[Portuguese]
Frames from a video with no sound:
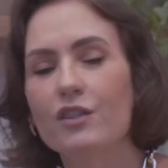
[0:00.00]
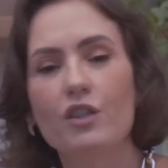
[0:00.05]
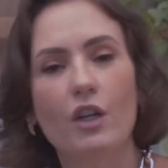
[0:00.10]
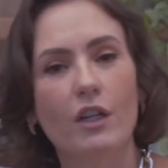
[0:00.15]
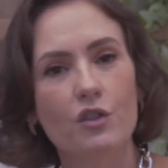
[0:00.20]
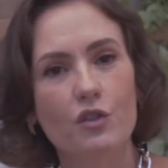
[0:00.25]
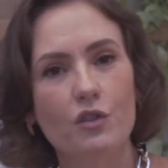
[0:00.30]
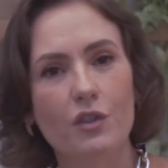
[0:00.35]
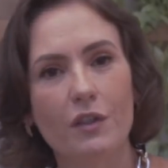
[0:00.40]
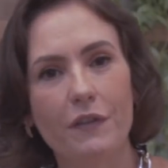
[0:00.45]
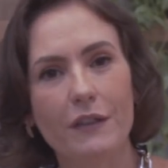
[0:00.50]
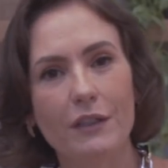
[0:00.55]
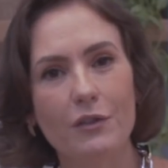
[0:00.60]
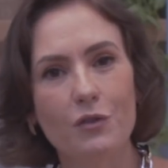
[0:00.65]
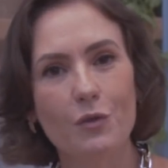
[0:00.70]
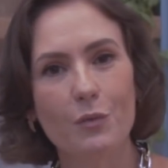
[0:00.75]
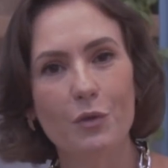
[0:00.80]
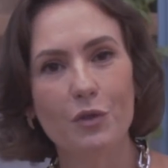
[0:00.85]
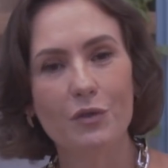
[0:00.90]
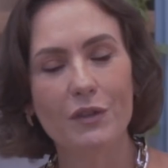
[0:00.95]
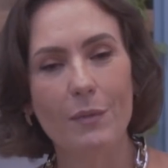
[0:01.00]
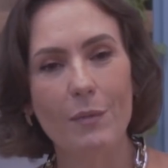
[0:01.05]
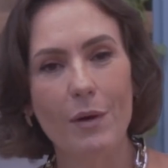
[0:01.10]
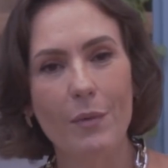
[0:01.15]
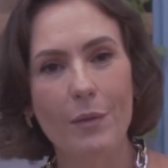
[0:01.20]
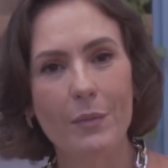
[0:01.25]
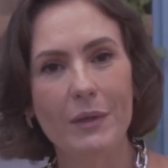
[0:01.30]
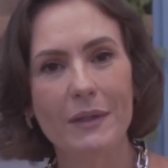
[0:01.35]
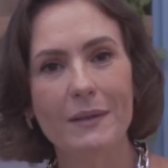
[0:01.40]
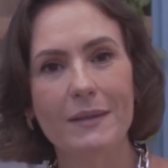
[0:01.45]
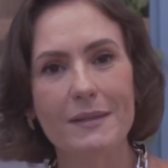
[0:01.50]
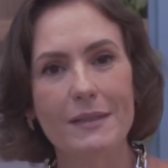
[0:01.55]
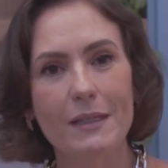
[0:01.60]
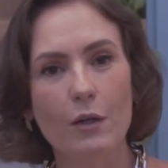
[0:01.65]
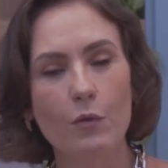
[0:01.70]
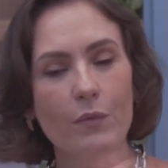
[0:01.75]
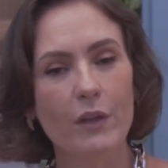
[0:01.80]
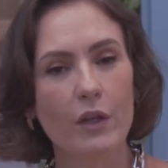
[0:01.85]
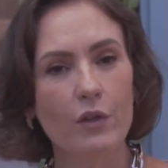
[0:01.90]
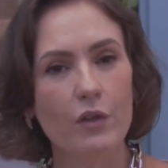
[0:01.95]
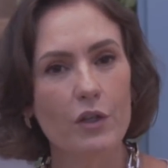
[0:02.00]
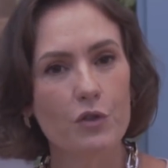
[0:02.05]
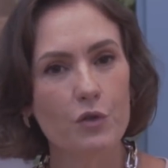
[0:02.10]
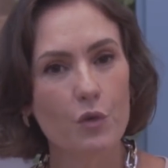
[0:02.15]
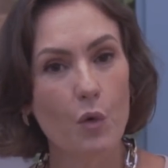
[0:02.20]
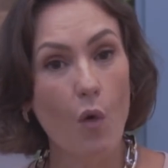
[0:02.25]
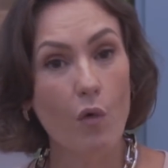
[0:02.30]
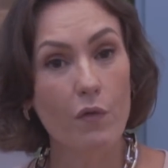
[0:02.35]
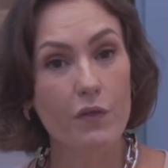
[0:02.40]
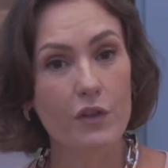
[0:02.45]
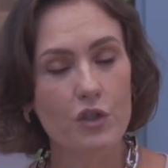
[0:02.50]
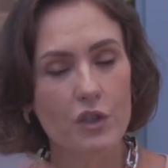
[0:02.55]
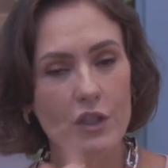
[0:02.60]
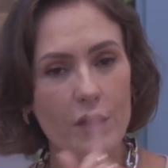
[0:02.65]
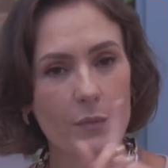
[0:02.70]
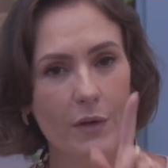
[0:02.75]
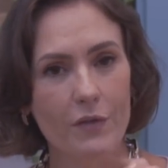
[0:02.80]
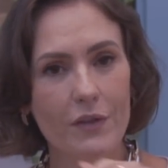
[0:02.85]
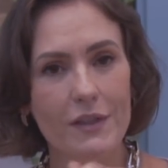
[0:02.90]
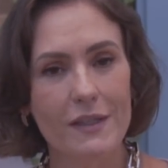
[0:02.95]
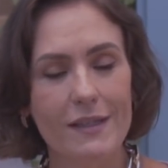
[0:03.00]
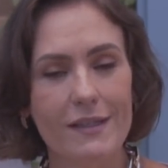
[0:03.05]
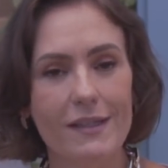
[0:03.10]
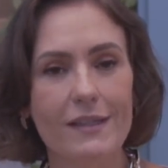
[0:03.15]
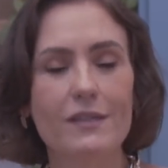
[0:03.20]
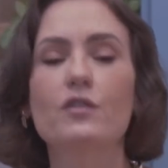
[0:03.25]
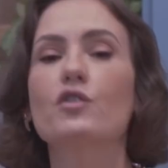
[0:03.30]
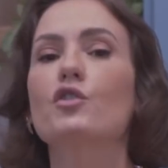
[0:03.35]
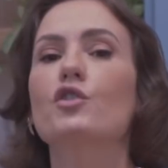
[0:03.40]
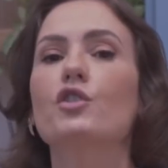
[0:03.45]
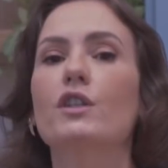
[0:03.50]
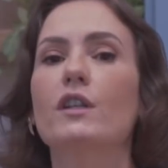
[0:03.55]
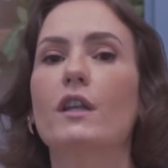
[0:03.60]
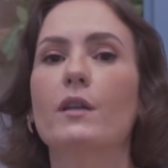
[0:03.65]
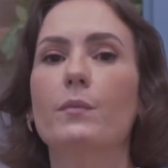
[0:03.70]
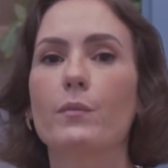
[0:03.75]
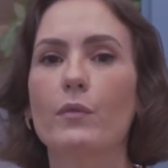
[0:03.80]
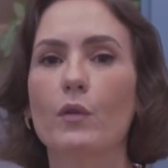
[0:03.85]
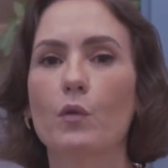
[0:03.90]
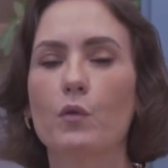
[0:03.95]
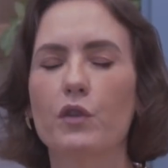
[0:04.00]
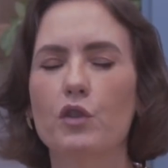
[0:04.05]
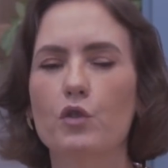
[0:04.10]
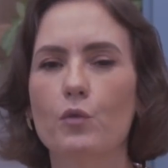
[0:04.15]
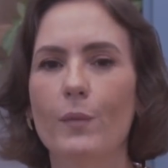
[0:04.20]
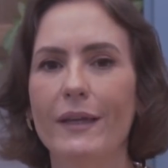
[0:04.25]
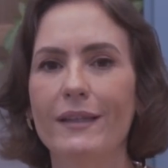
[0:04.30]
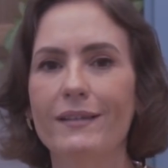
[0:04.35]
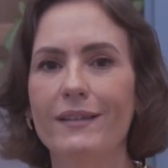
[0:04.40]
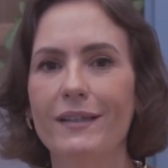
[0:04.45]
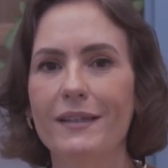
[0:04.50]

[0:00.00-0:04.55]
E já que a gente está falando sobre o tema amamentação, eu deixo o convite aqui para vocês assistirem um vídeo bem